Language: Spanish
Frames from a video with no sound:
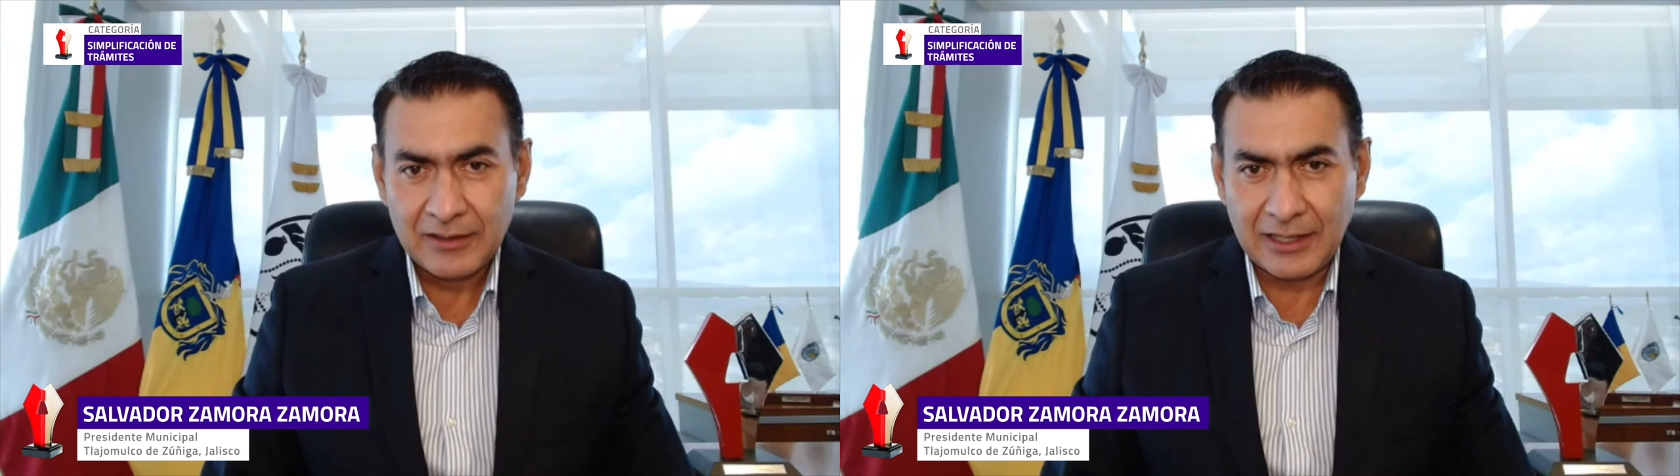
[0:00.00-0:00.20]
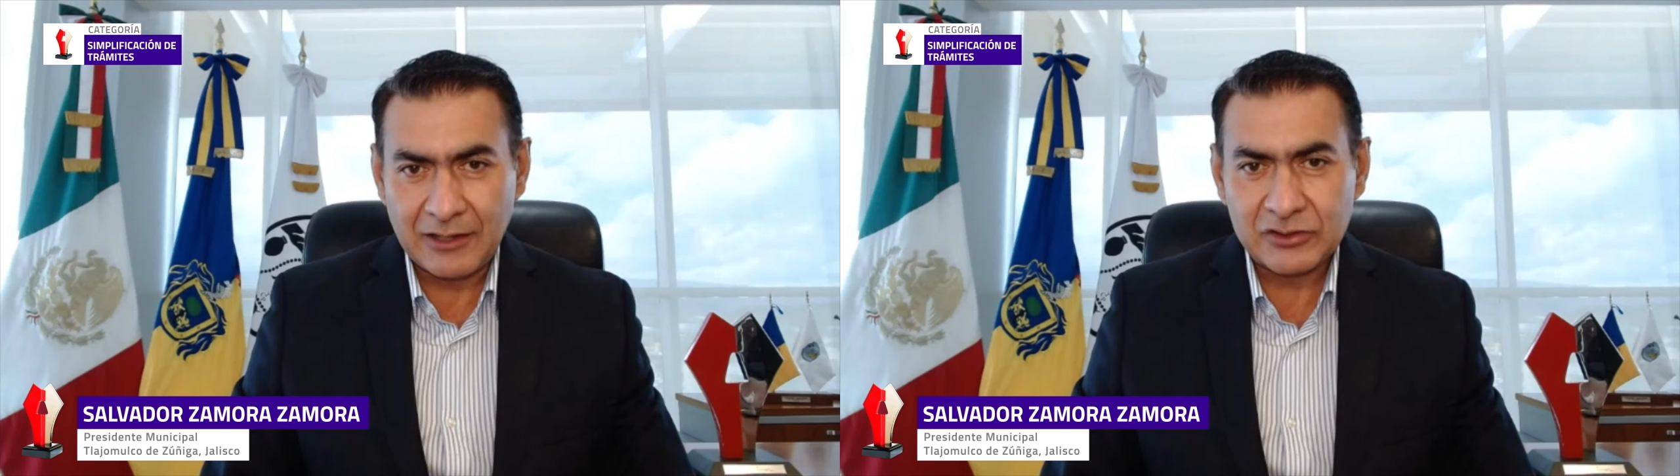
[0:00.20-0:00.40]

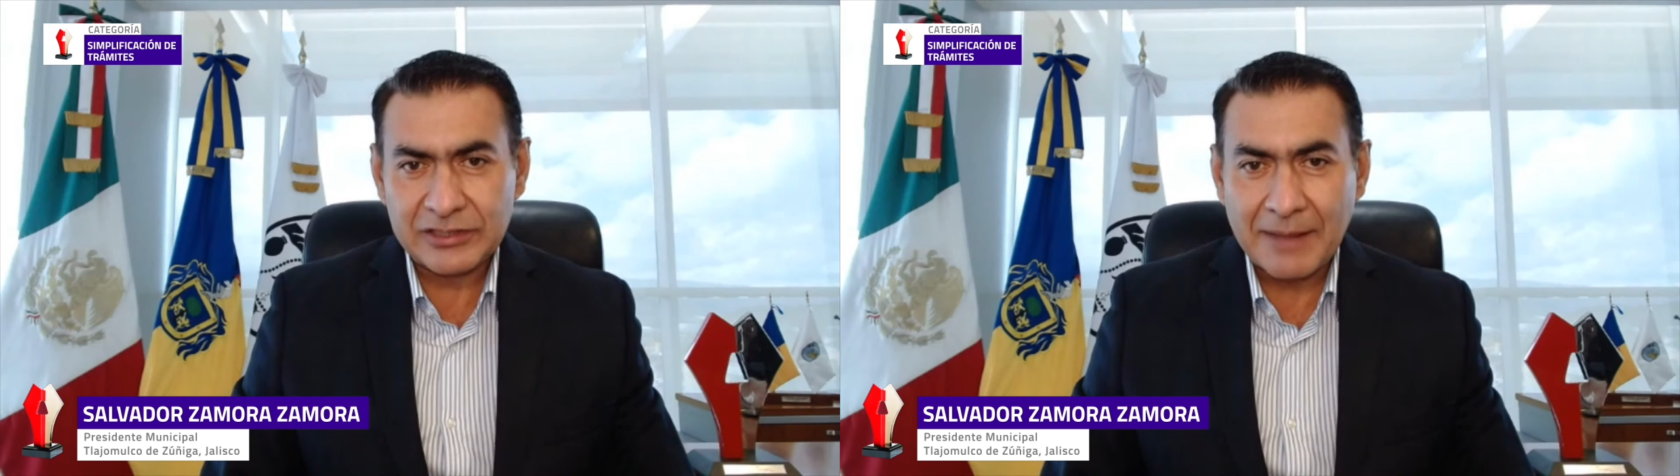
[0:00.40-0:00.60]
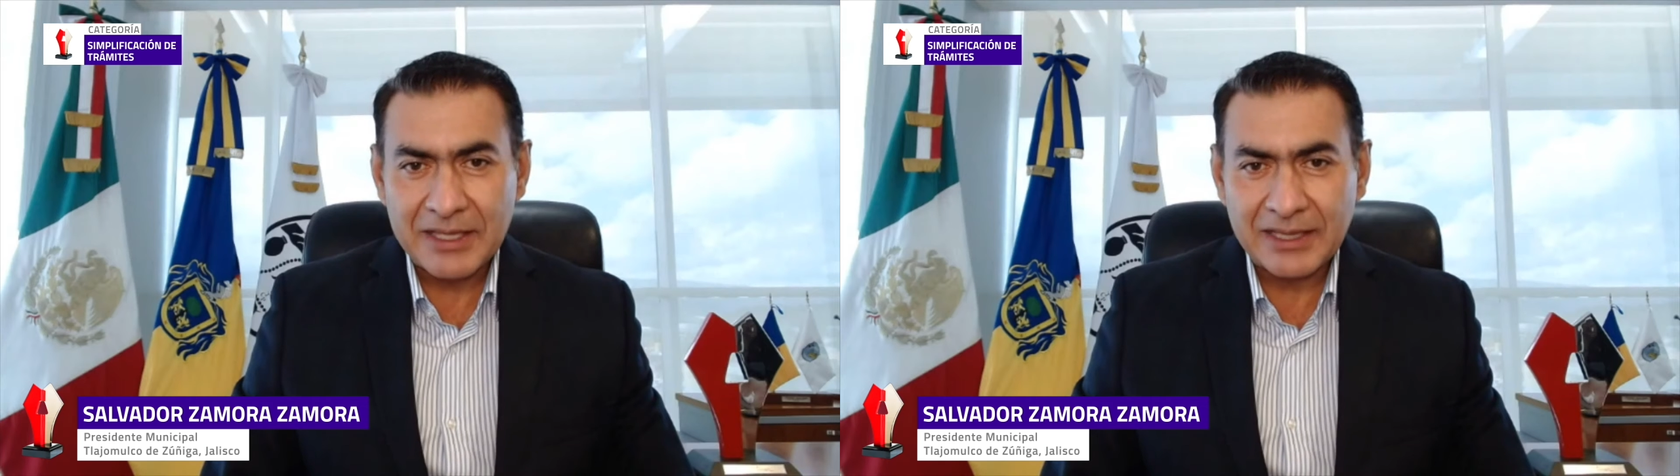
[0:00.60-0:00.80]
de los
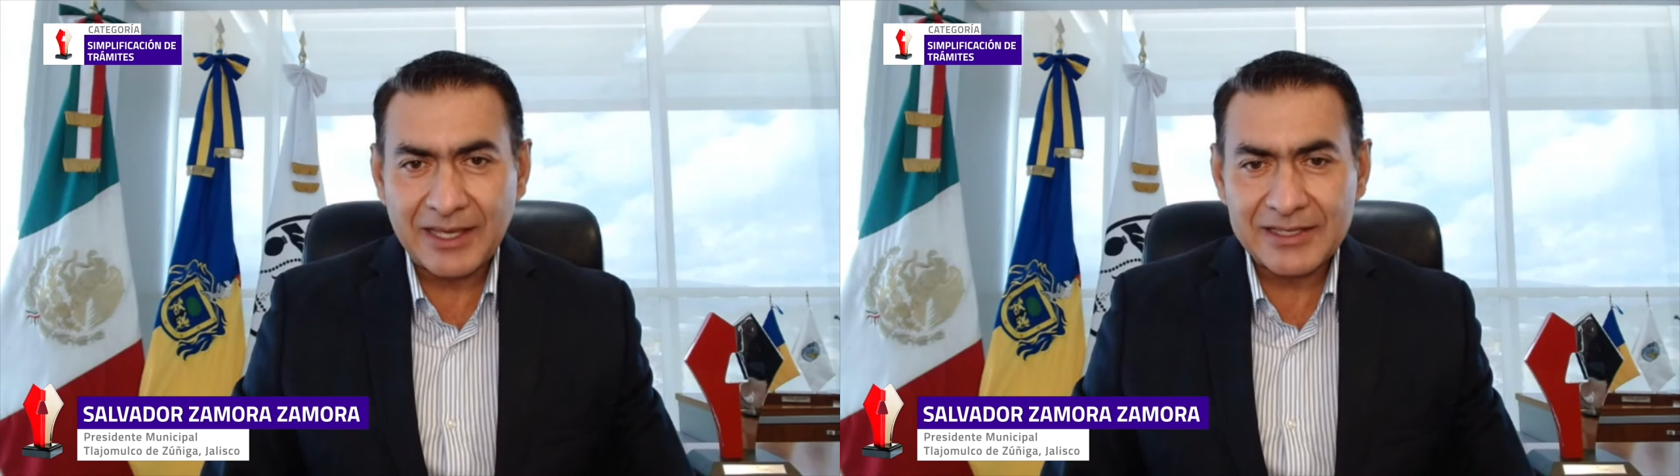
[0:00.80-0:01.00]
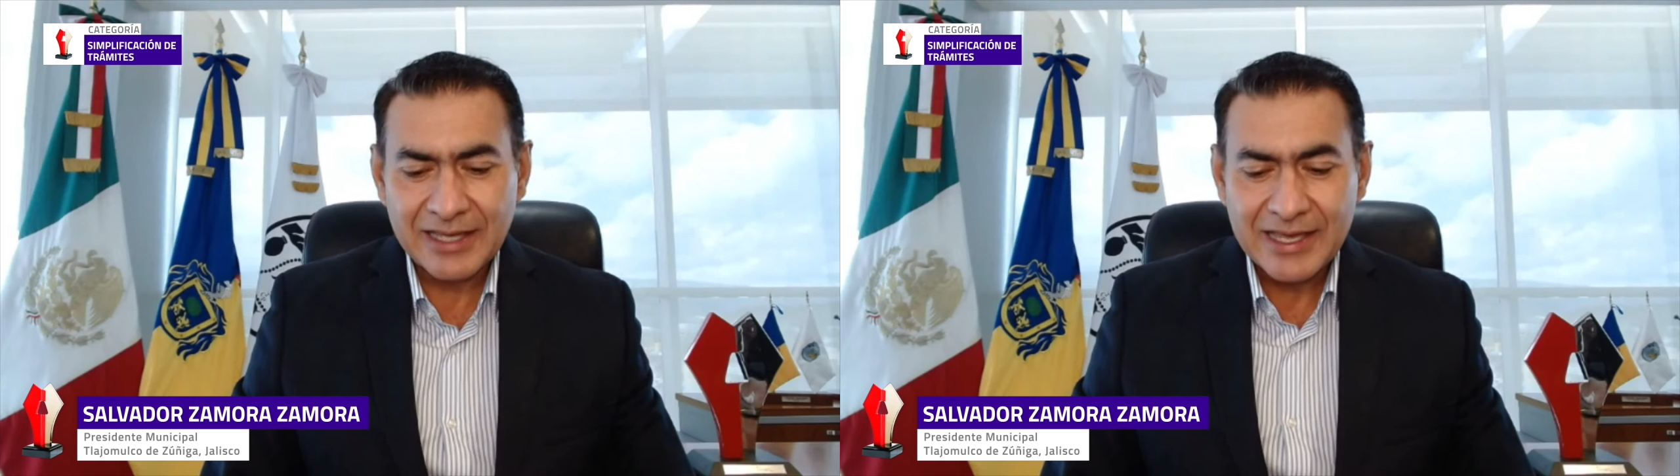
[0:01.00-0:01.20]

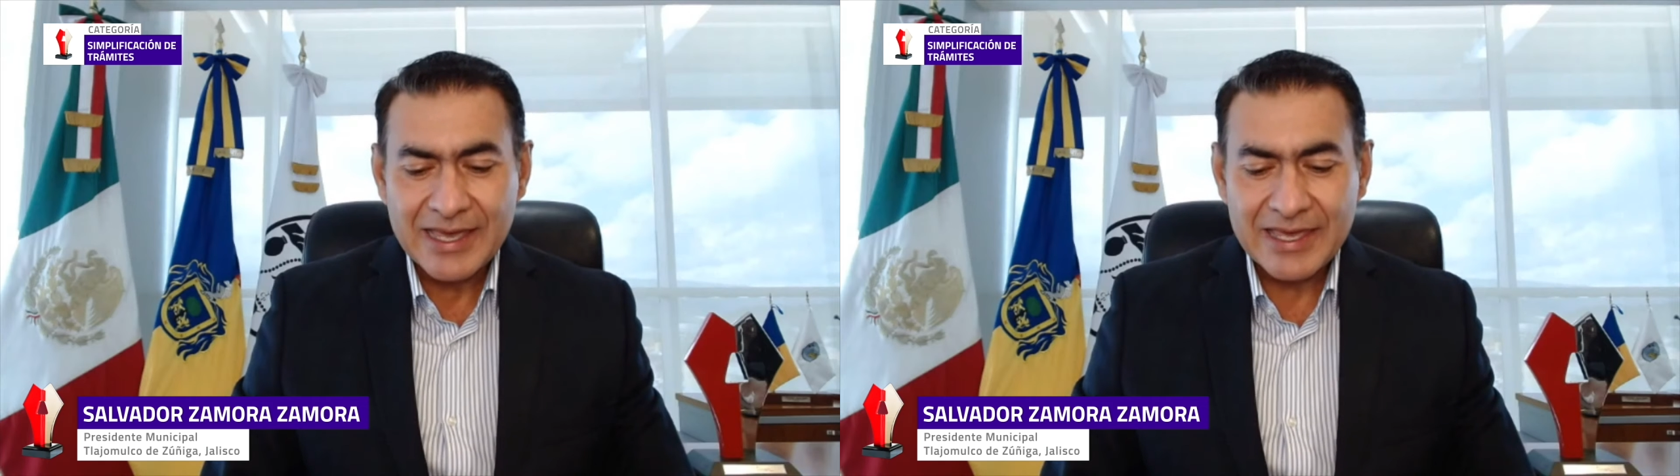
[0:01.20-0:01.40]
trámites